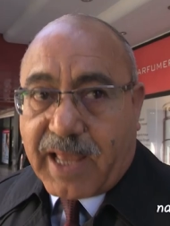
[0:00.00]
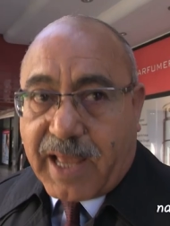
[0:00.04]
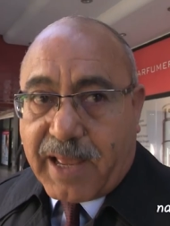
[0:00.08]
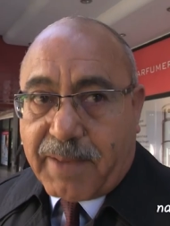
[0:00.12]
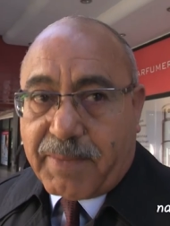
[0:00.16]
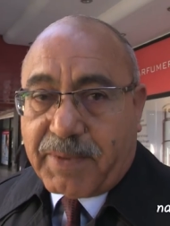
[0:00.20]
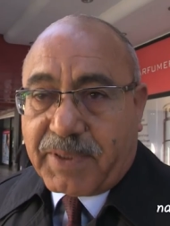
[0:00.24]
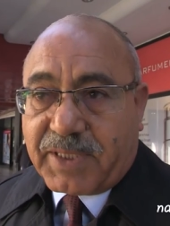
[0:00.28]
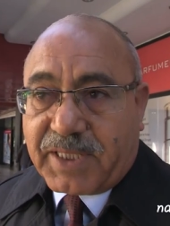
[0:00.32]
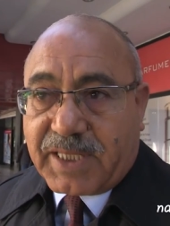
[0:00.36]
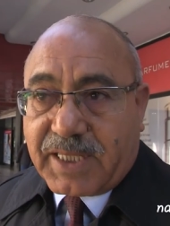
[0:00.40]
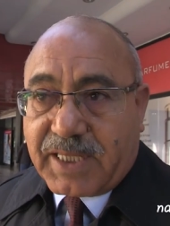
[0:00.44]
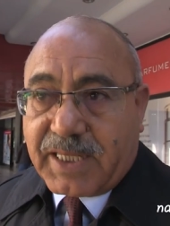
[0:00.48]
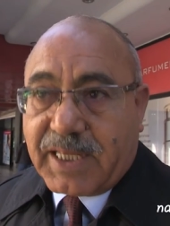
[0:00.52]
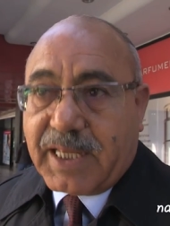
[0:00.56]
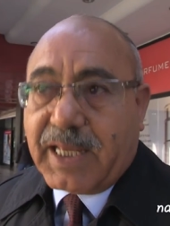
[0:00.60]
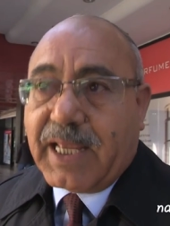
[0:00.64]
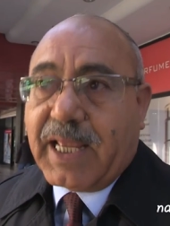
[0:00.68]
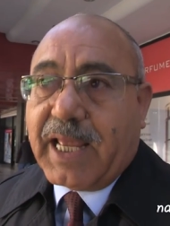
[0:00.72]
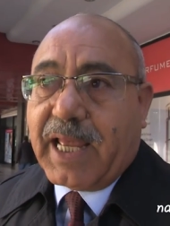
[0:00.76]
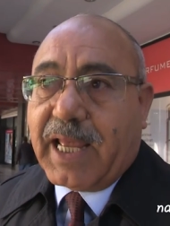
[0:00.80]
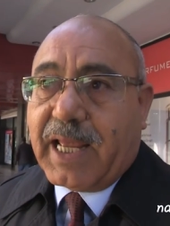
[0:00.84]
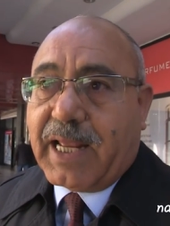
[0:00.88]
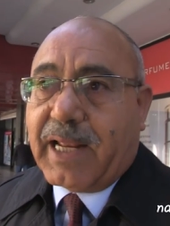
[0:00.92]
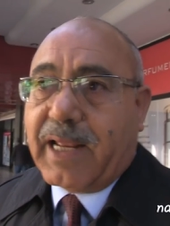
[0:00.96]
قامت
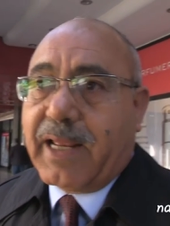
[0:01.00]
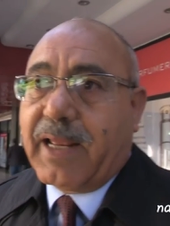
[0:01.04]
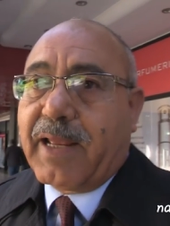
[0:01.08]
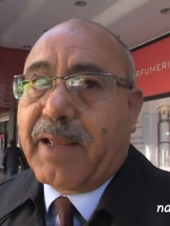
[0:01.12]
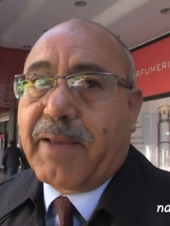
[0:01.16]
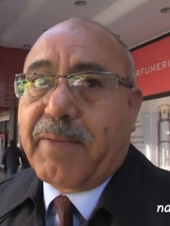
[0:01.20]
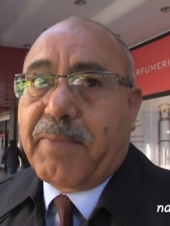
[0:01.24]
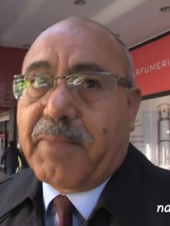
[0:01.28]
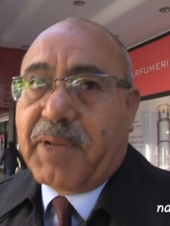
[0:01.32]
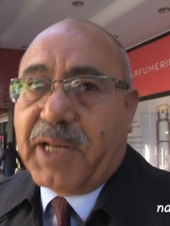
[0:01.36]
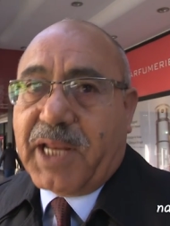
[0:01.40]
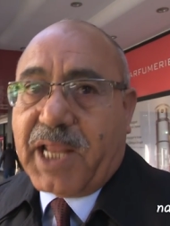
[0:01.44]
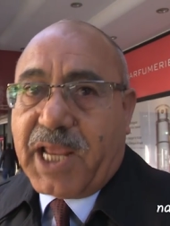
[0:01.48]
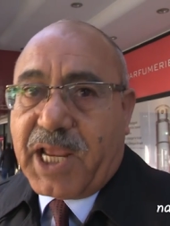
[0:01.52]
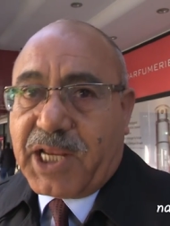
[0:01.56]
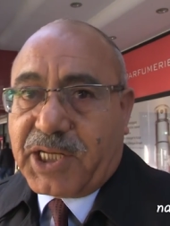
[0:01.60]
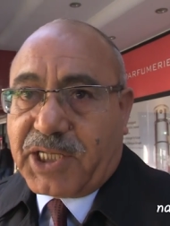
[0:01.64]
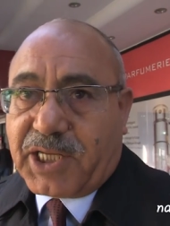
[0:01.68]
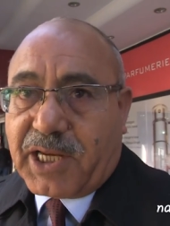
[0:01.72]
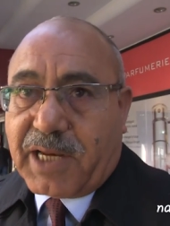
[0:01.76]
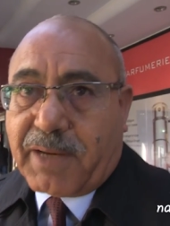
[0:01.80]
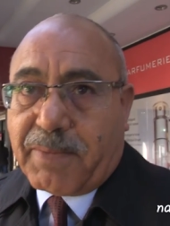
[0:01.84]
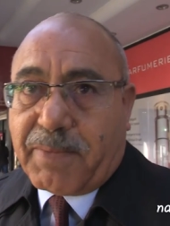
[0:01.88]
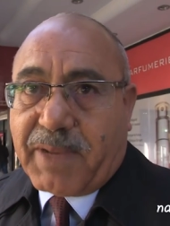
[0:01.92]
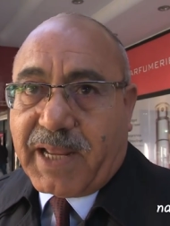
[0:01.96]
آه، من
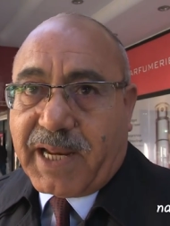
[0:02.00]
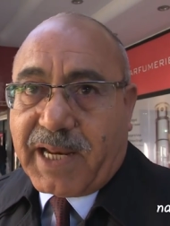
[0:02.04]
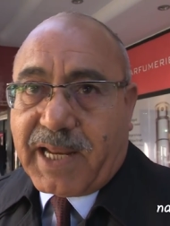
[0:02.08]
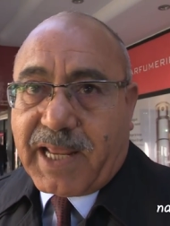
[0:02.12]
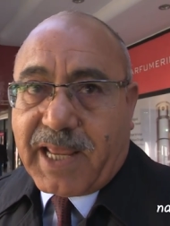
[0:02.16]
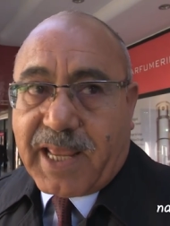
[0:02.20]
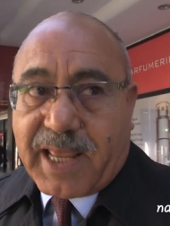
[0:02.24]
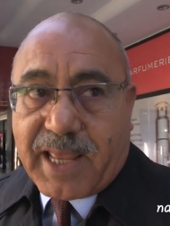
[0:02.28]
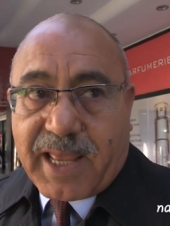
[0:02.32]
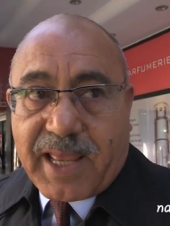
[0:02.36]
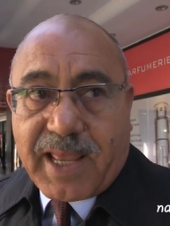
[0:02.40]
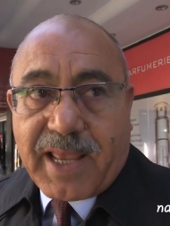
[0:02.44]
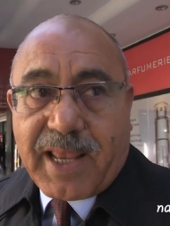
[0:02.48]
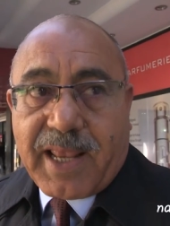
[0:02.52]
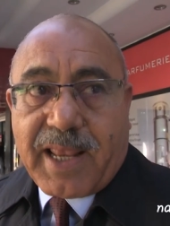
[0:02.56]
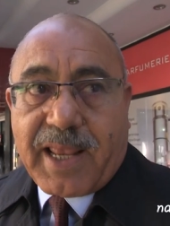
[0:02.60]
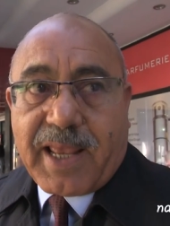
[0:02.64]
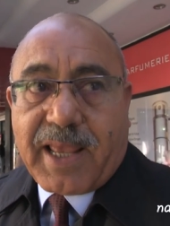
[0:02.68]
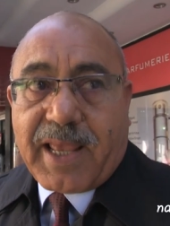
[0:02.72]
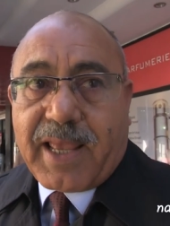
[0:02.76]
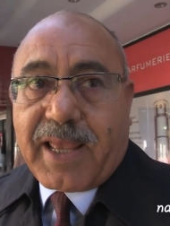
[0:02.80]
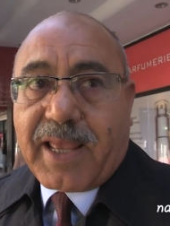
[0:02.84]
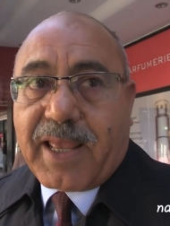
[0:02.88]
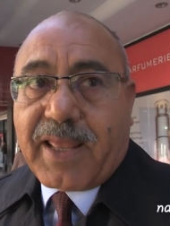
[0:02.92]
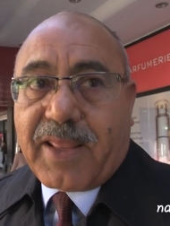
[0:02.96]
أجل معناها
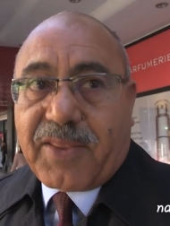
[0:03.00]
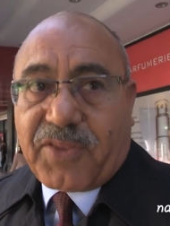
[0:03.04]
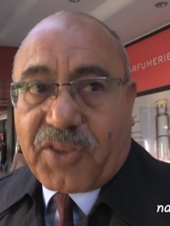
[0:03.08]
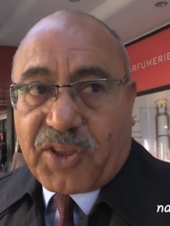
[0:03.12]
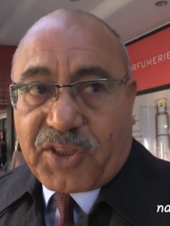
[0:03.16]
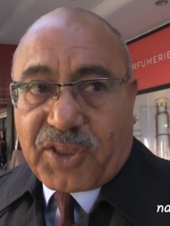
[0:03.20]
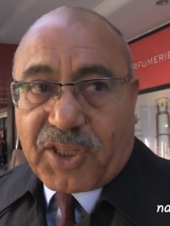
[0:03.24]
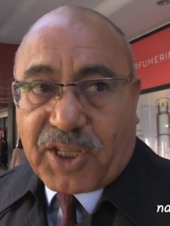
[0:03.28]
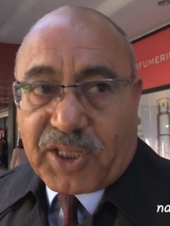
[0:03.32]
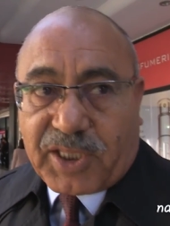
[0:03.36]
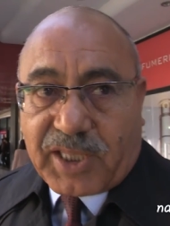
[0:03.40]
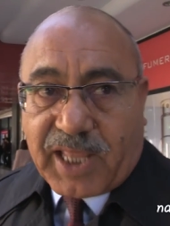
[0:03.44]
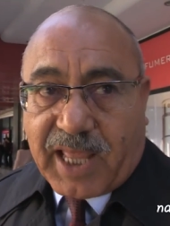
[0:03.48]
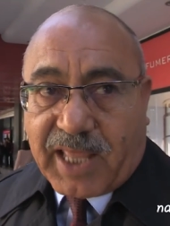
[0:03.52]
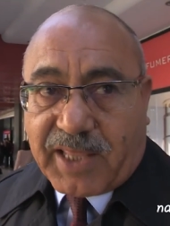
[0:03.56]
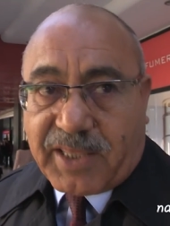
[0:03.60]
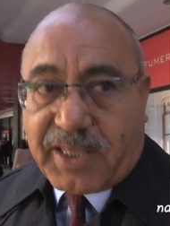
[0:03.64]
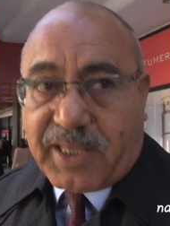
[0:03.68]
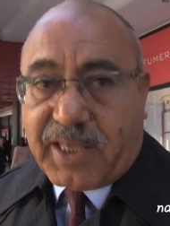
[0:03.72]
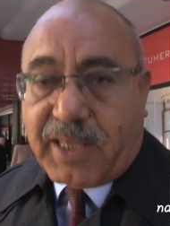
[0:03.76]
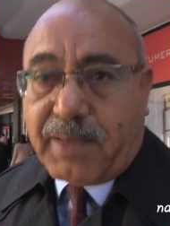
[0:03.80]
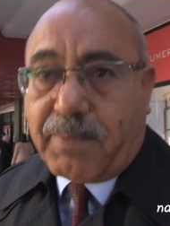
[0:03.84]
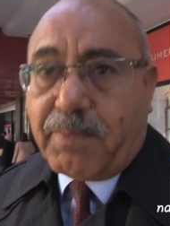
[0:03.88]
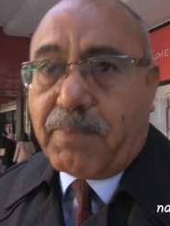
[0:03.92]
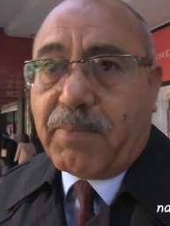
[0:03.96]
آه، ضد
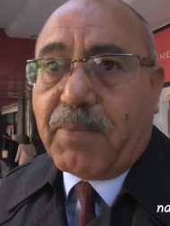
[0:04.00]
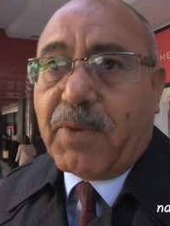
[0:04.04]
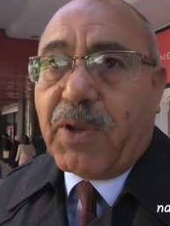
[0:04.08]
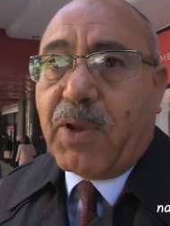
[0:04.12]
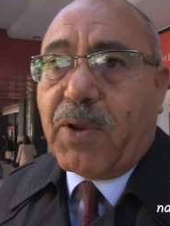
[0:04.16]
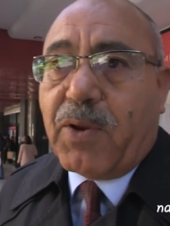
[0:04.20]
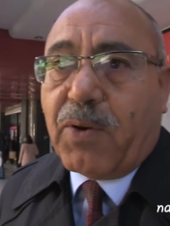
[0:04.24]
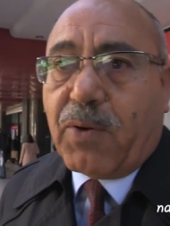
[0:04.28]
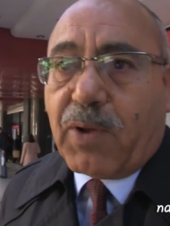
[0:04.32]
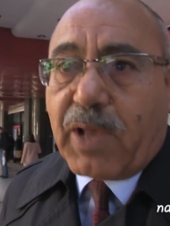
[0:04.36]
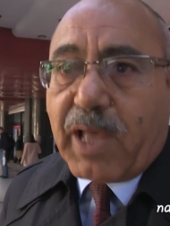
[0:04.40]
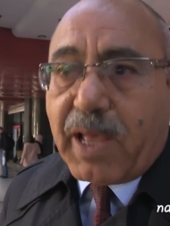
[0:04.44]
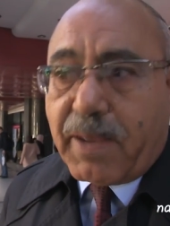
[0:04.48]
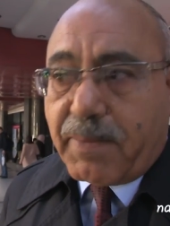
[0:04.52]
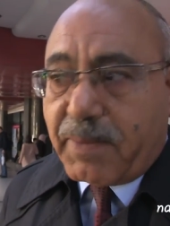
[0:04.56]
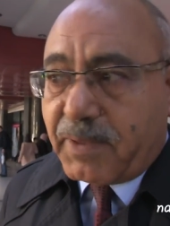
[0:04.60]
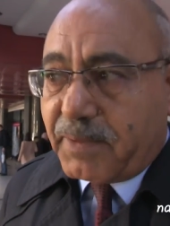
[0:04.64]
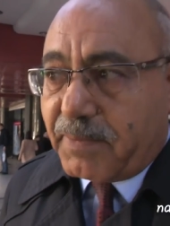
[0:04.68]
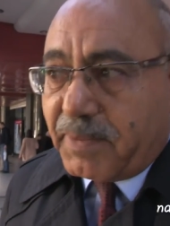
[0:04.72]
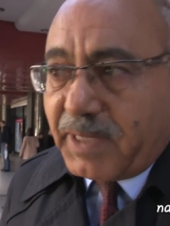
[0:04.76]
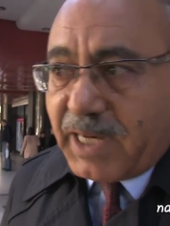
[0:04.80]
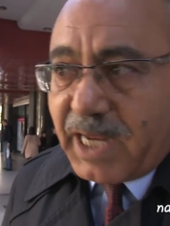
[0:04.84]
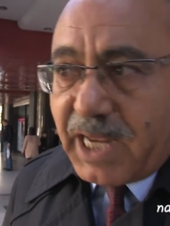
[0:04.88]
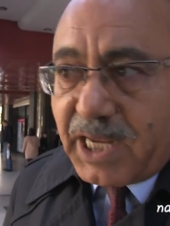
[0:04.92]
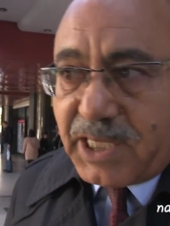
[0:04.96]
التعذيب قامت
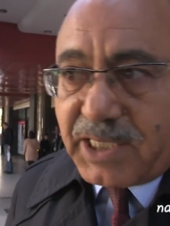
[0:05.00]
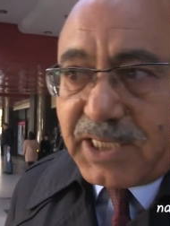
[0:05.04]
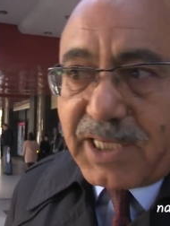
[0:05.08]
من